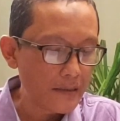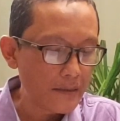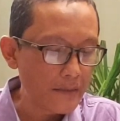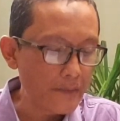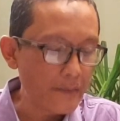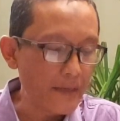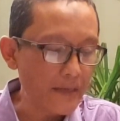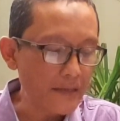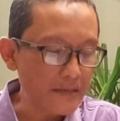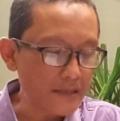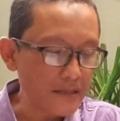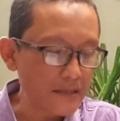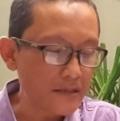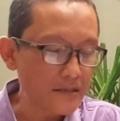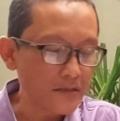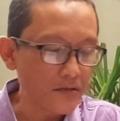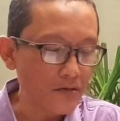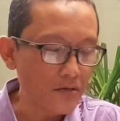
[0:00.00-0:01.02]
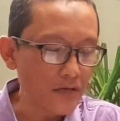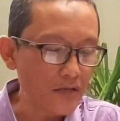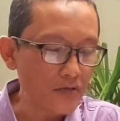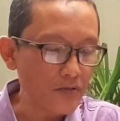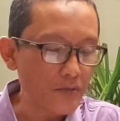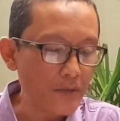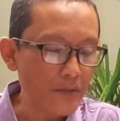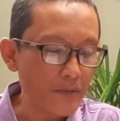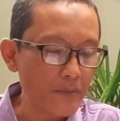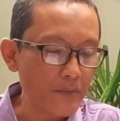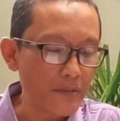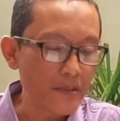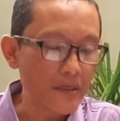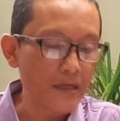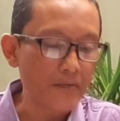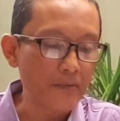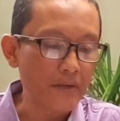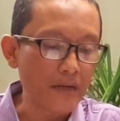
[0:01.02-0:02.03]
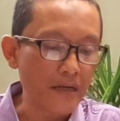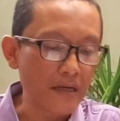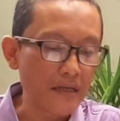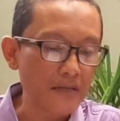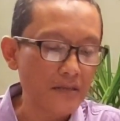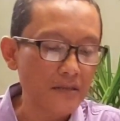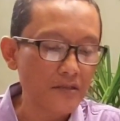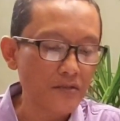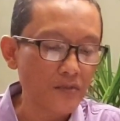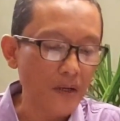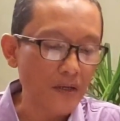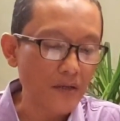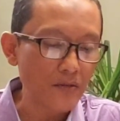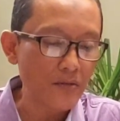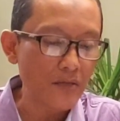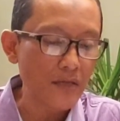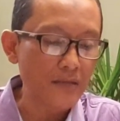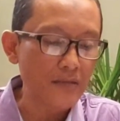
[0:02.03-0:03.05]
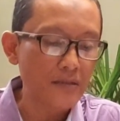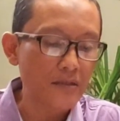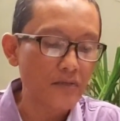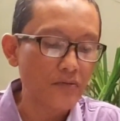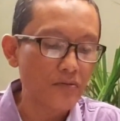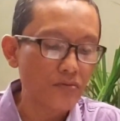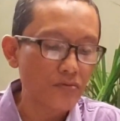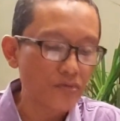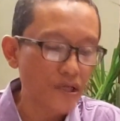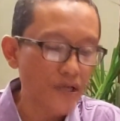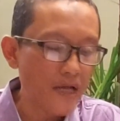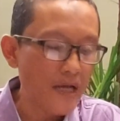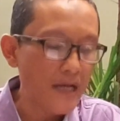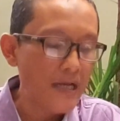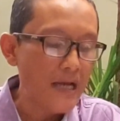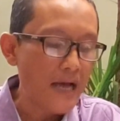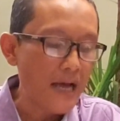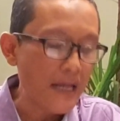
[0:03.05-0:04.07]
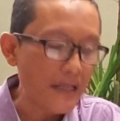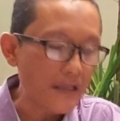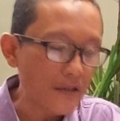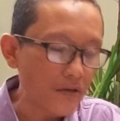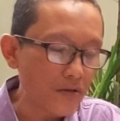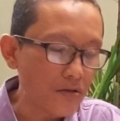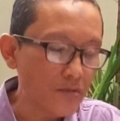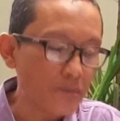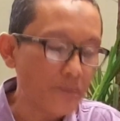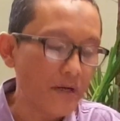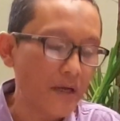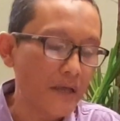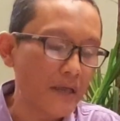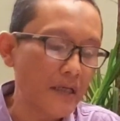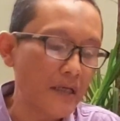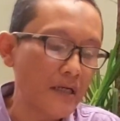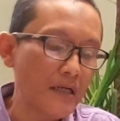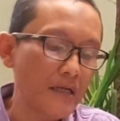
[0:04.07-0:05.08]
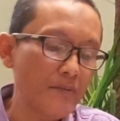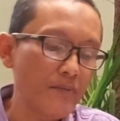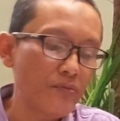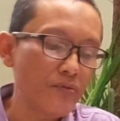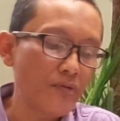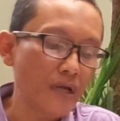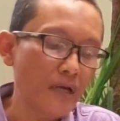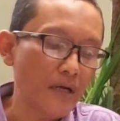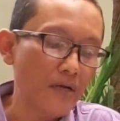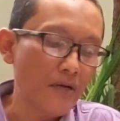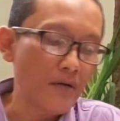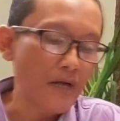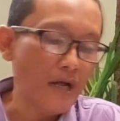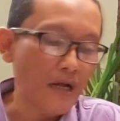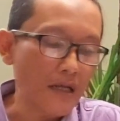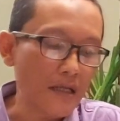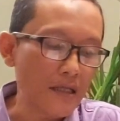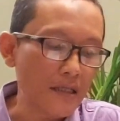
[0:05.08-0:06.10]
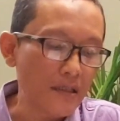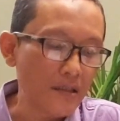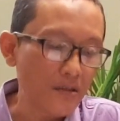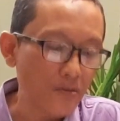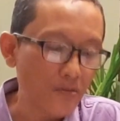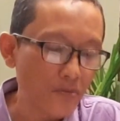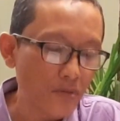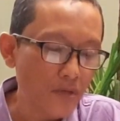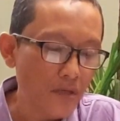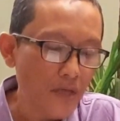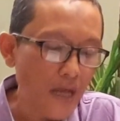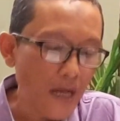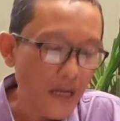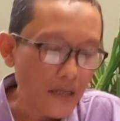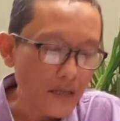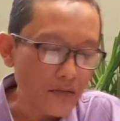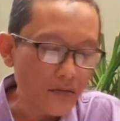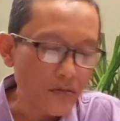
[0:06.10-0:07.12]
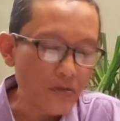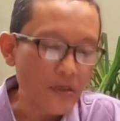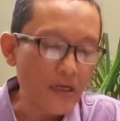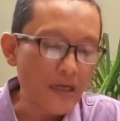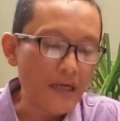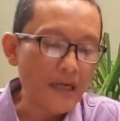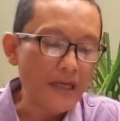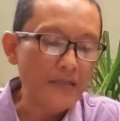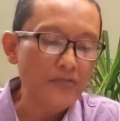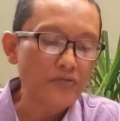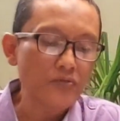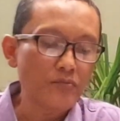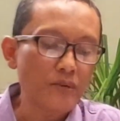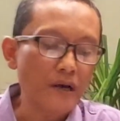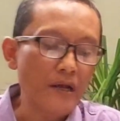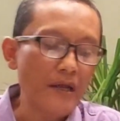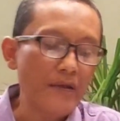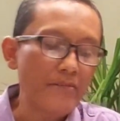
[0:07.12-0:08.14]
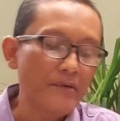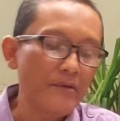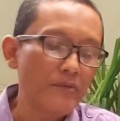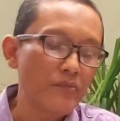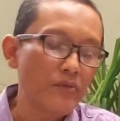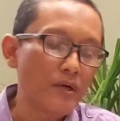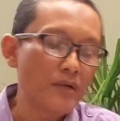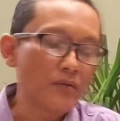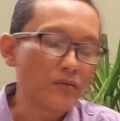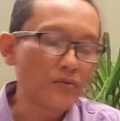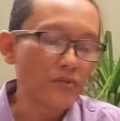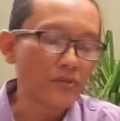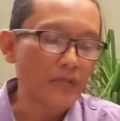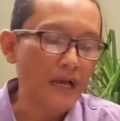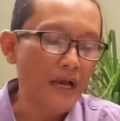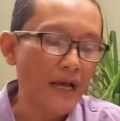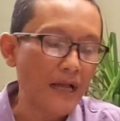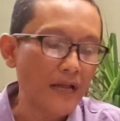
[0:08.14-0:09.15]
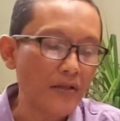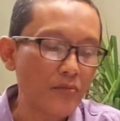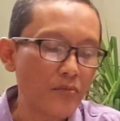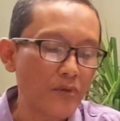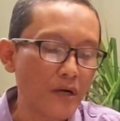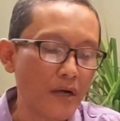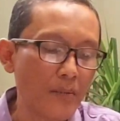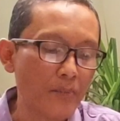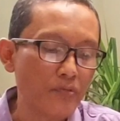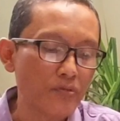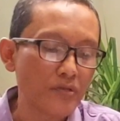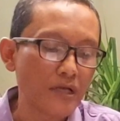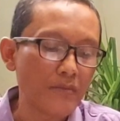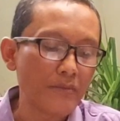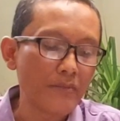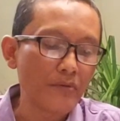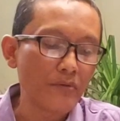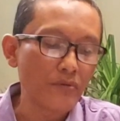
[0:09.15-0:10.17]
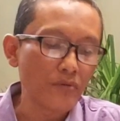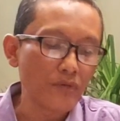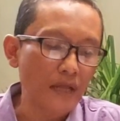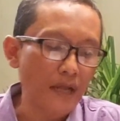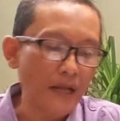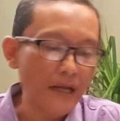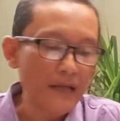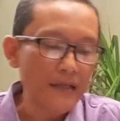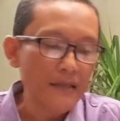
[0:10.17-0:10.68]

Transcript: memaksa seseorang supaya memberikan barang sesuatu yang seluruhnya atau sebagian kepunyaan orang itu atau orang lain supaya membuat hutang atau menghapuskan piutang